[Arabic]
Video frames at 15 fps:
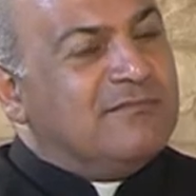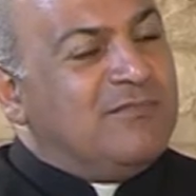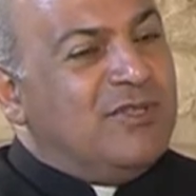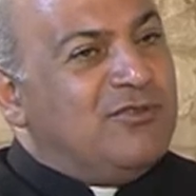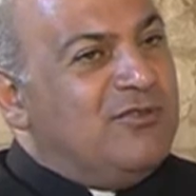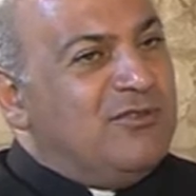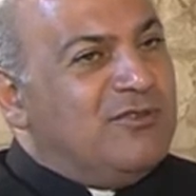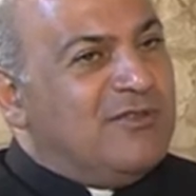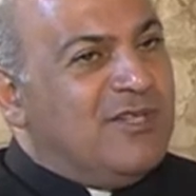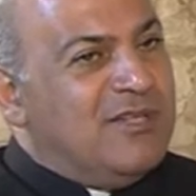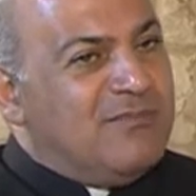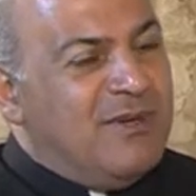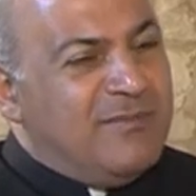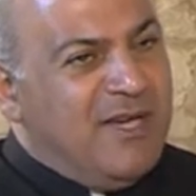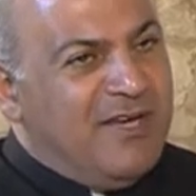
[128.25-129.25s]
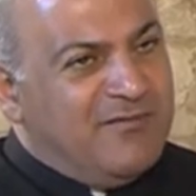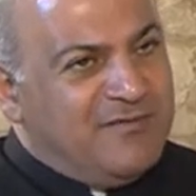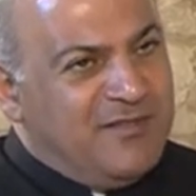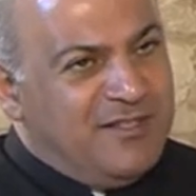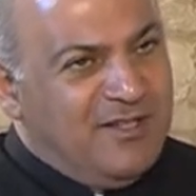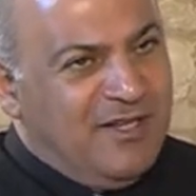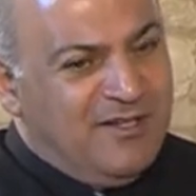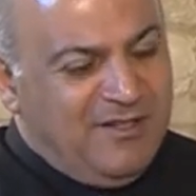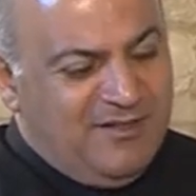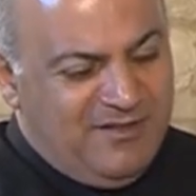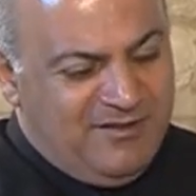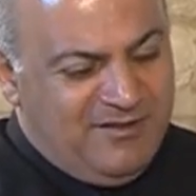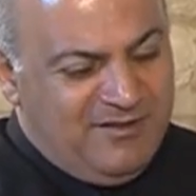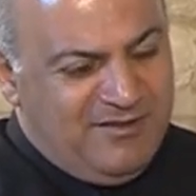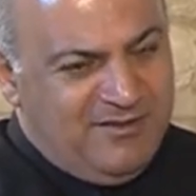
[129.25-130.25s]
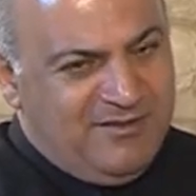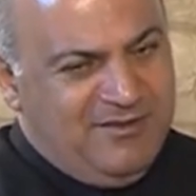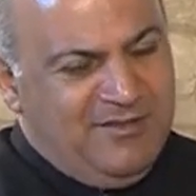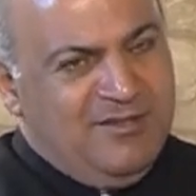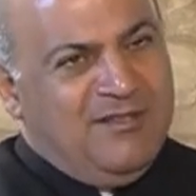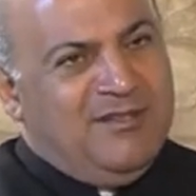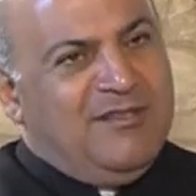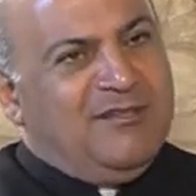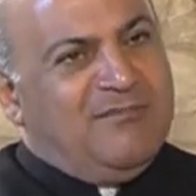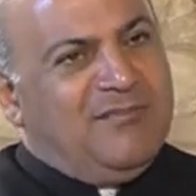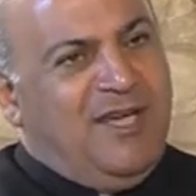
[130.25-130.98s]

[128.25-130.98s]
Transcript: بده ينطلق ما بقى في ضل محصور,